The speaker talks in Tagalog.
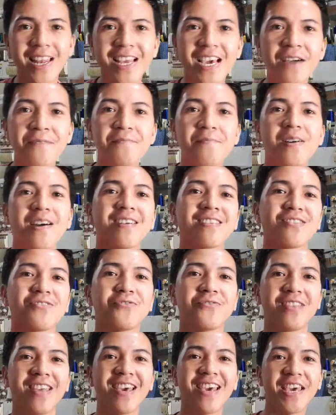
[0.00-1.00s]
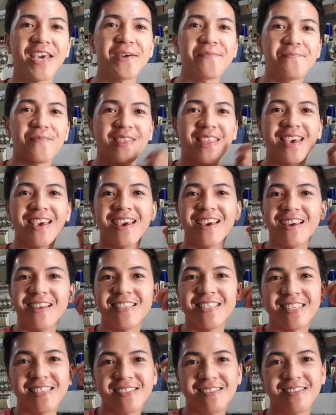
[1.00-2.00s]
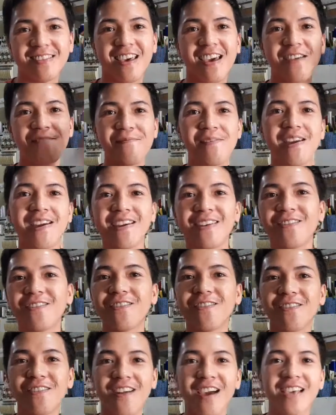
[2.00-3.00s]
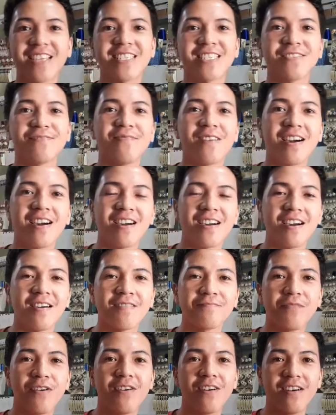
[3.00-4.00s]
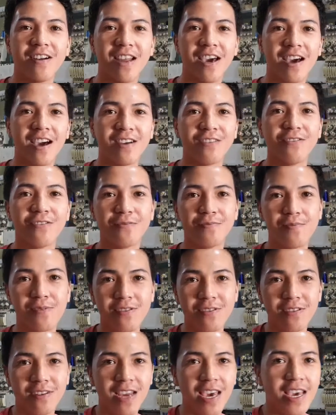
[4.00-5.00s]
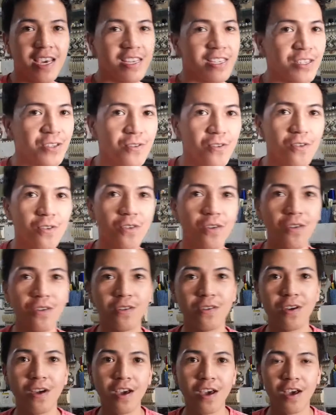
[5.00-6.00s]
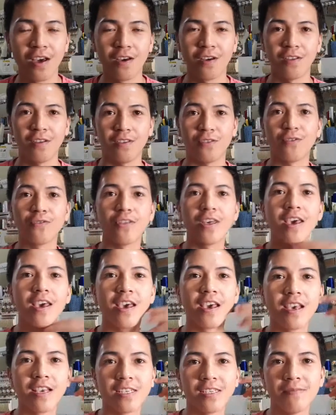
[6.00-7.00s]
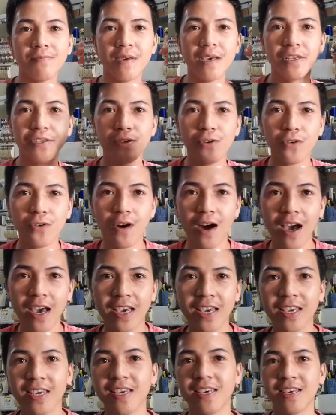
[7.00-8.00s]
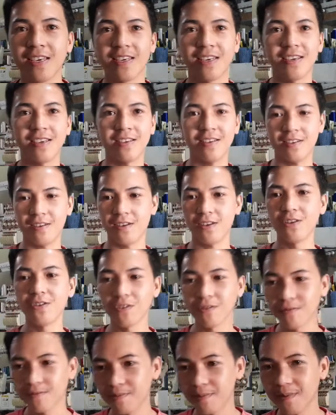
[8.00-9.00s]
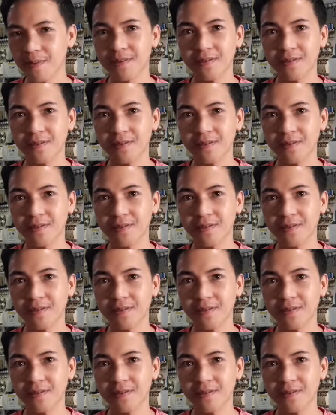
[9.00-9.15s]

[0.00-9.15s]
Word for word: welcome back to DMTX TV Alright mga kagborda, good morning So today is video ay yun